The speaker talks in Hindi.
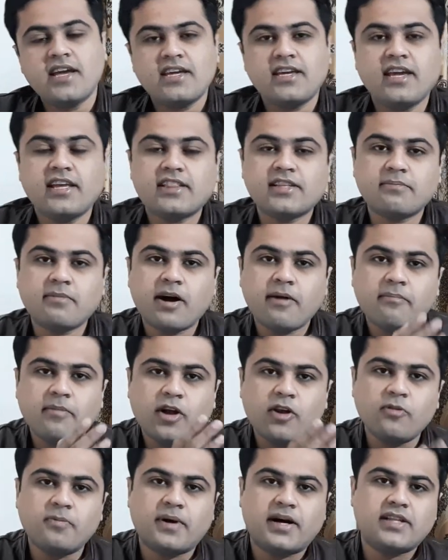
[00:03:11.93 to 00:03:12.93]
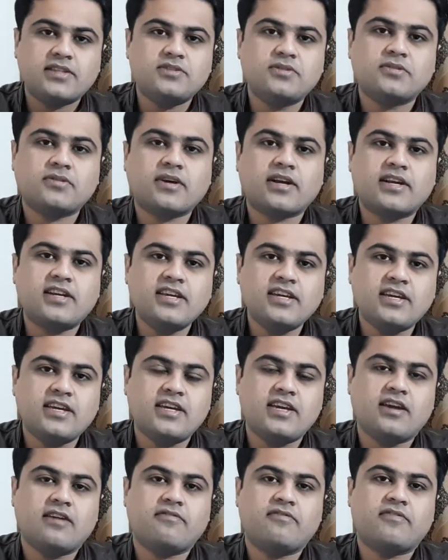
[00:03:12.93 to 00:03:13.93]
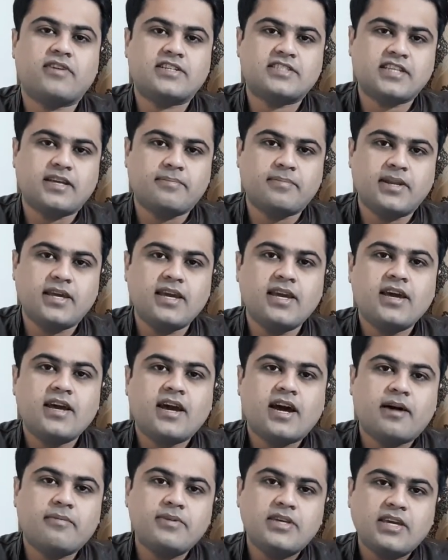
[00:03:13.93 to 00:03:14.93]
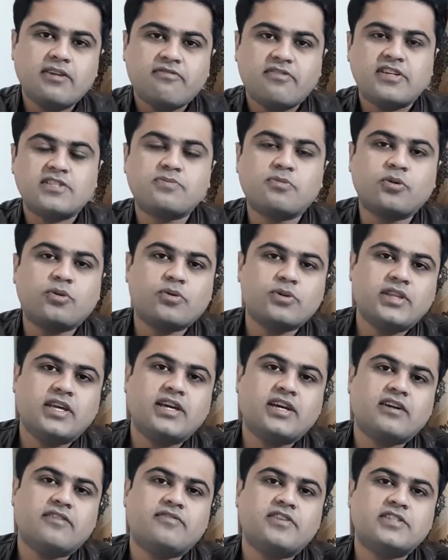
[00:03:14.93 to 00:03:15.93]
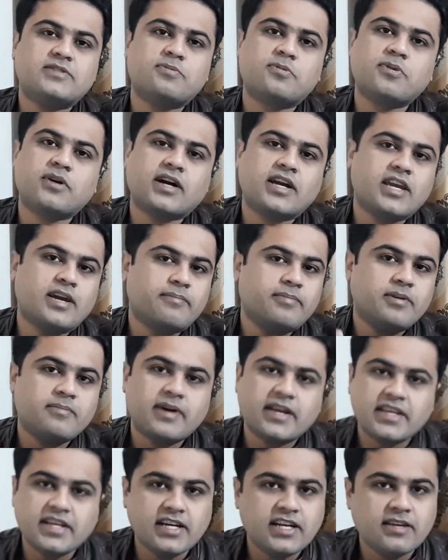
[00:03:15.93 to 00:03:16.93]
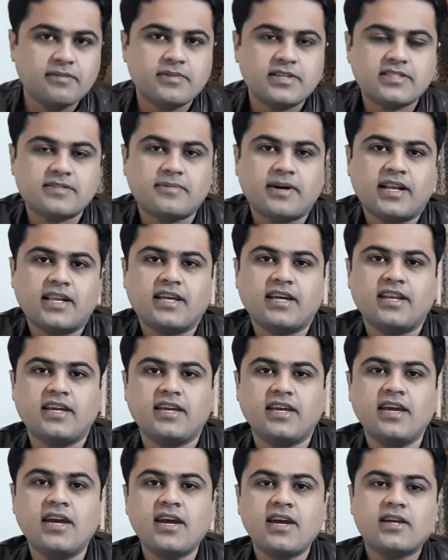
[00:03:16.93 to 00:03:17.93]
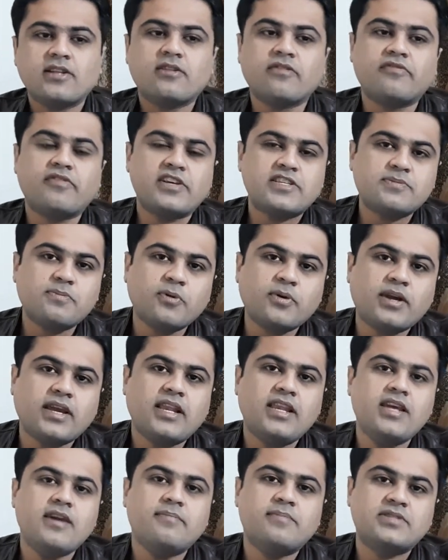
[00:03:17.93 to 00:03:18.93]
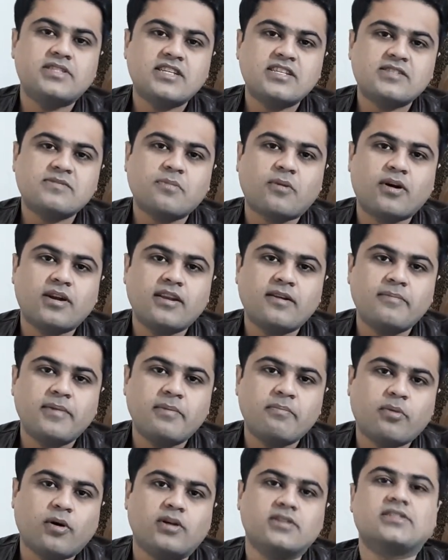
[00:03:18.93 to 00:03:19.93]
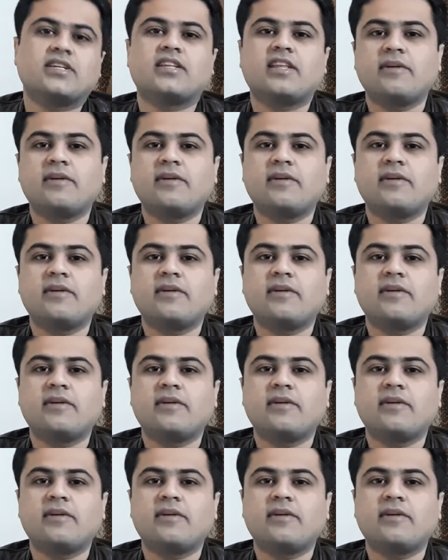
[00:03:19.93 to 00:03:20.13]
ये तमाम मालूम जो इकट्ठी की है व्हाट्सएप ने अब ये फेसबुक को देगा फेसबुक आगे अपनी मार्केटिंग में इस्तेमाल करेगी तो फेसबुक के लिए बिजनेस मॉडल में बहुत ज़्यादा